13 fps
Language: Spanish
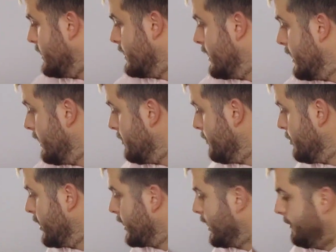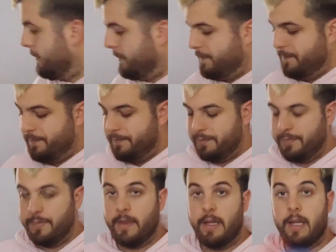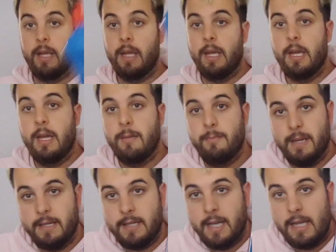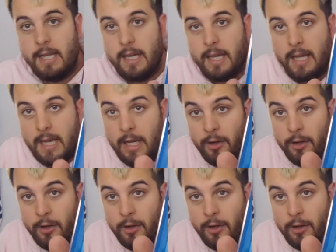Seguimos por aquí. Me sale